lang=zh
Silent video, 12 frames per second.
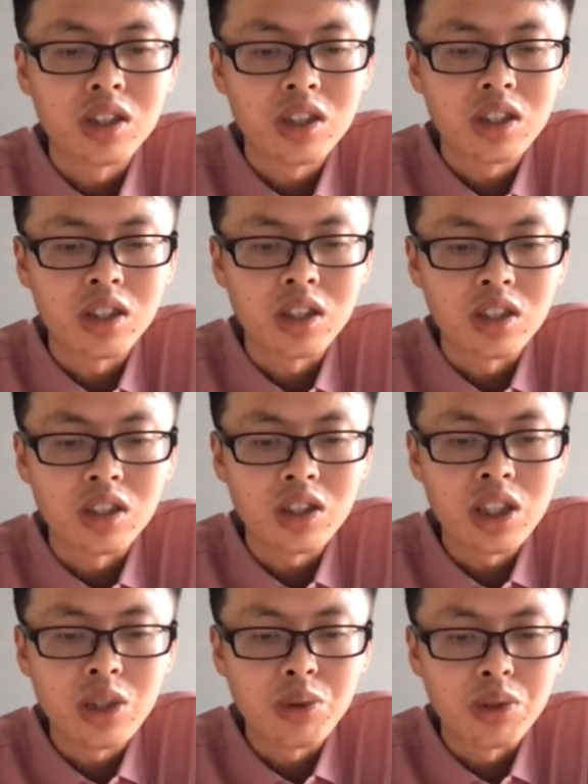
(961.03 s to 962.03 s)
设置
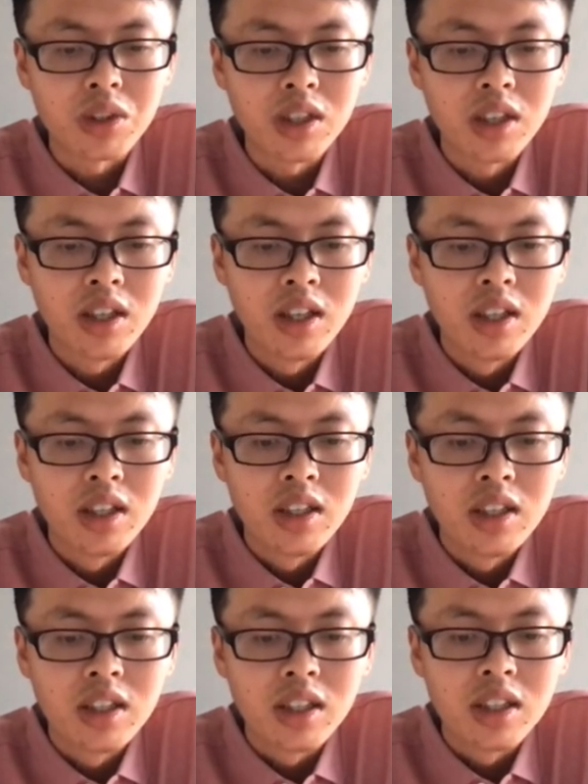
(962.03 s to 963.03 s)
地域，
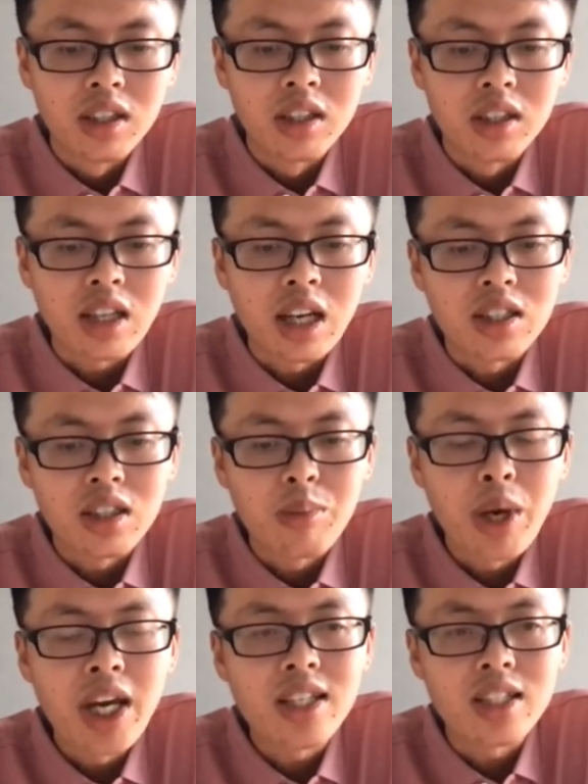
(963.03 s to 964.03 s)
呃，杆子的
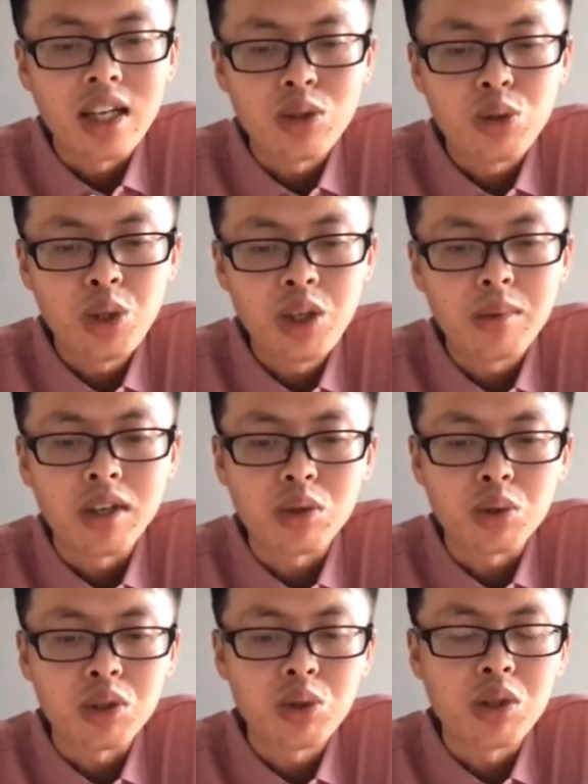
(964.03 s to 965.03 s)
配置来确保
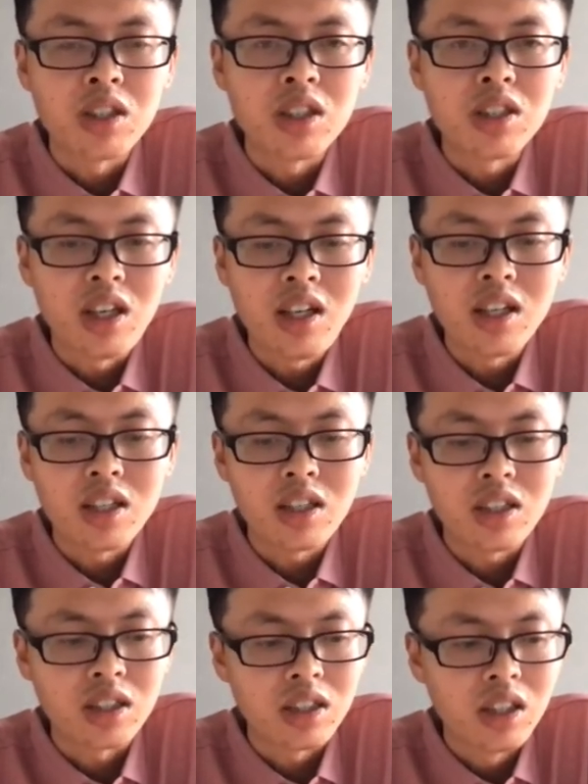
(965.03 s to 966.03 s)
说选择节点
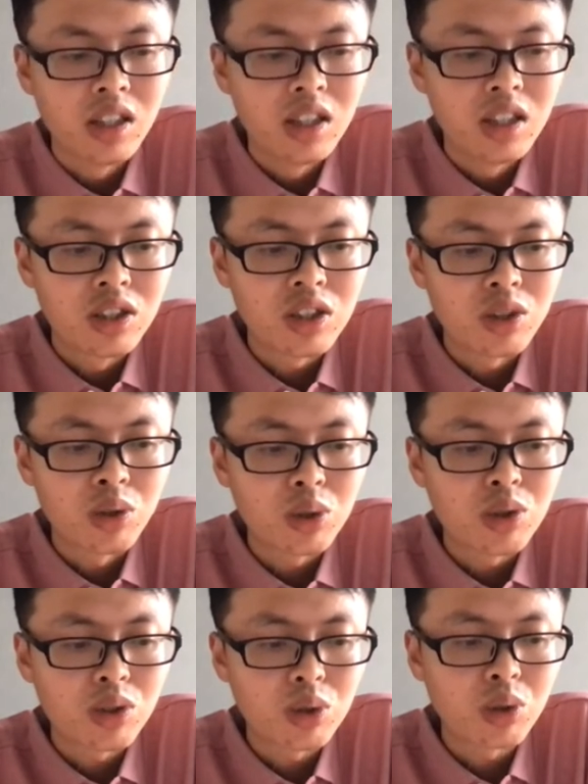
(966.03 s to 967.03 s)
时是由
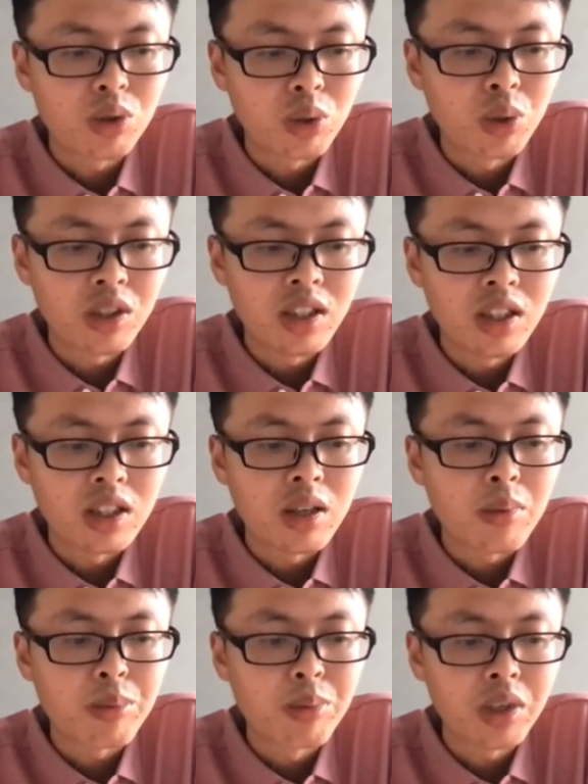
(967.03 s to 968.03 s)
多地的这
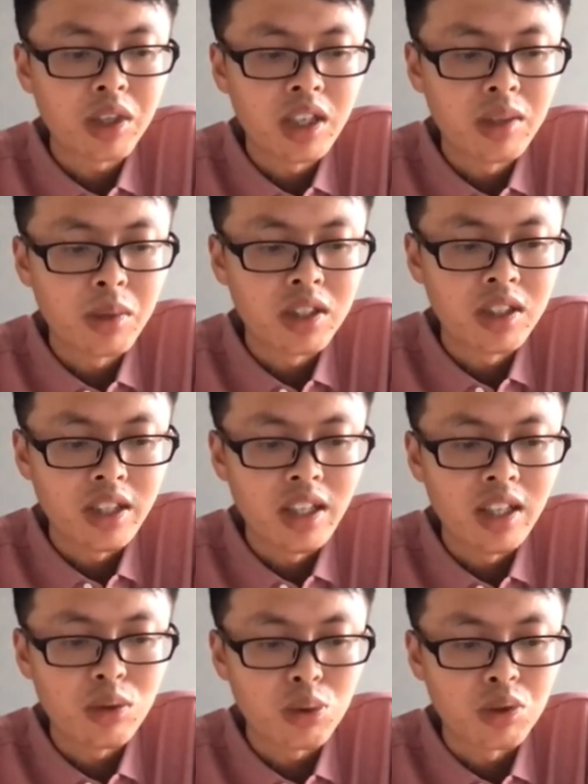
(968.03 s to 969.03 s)
个 Bookkeeper 节
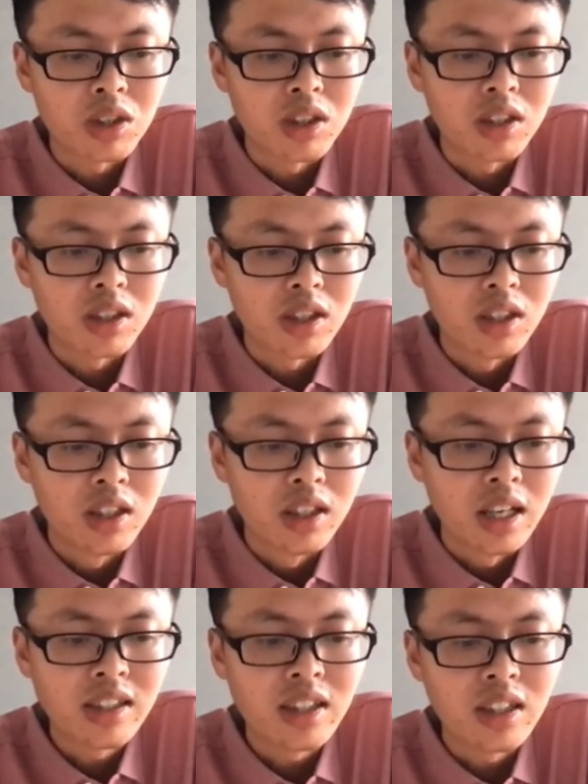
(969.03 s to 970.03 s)
点组成，
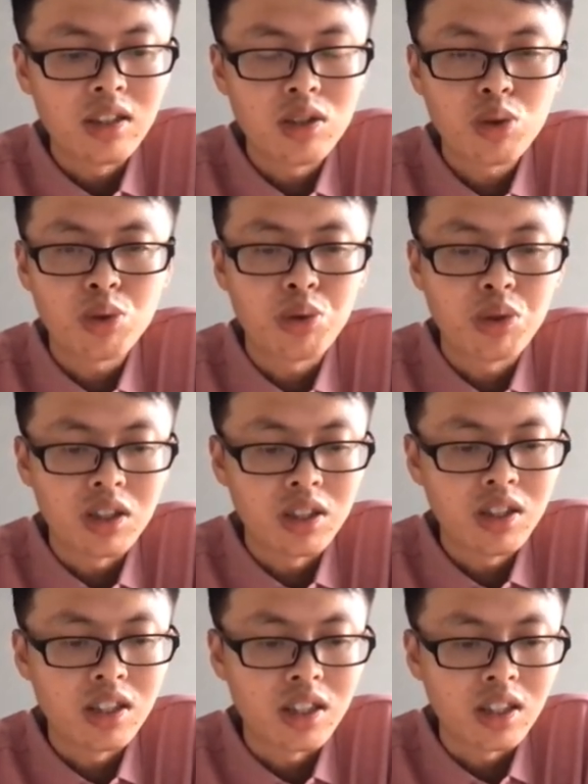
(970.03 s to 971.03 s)
来提升数据的整
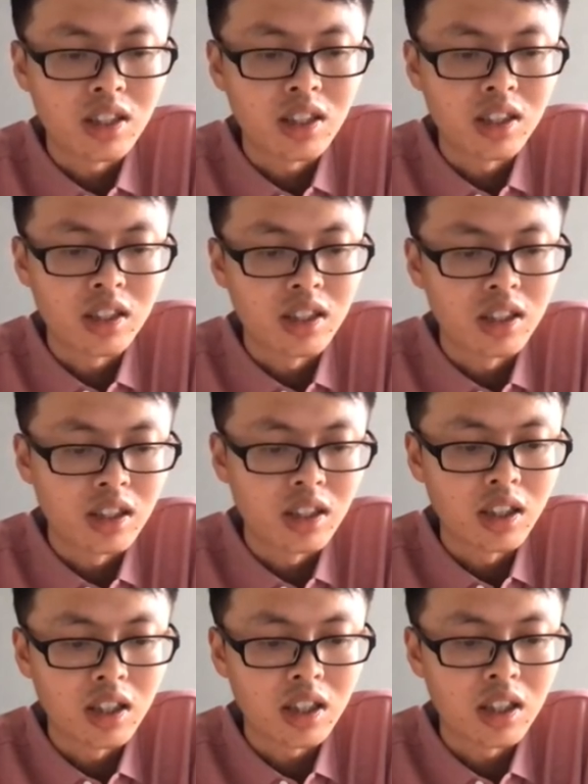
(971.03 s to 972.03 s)
体的一个
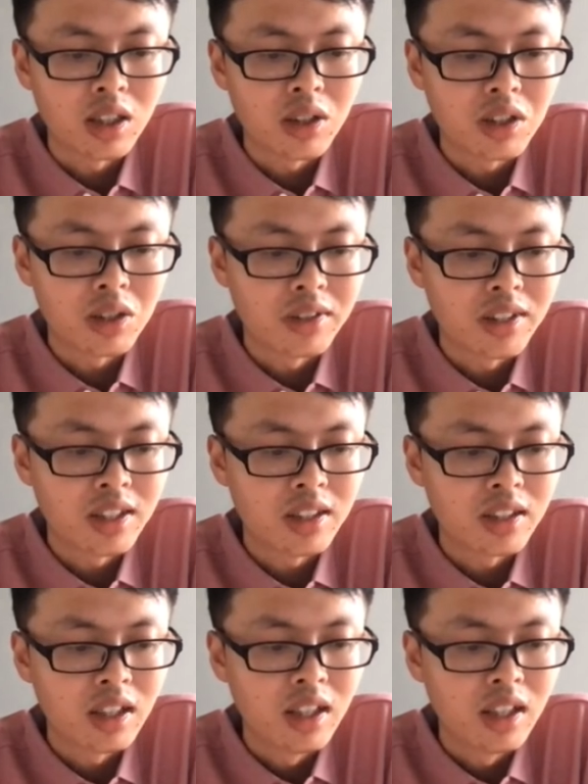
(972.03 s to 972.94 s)
啊、呃、可靠性、能摘性。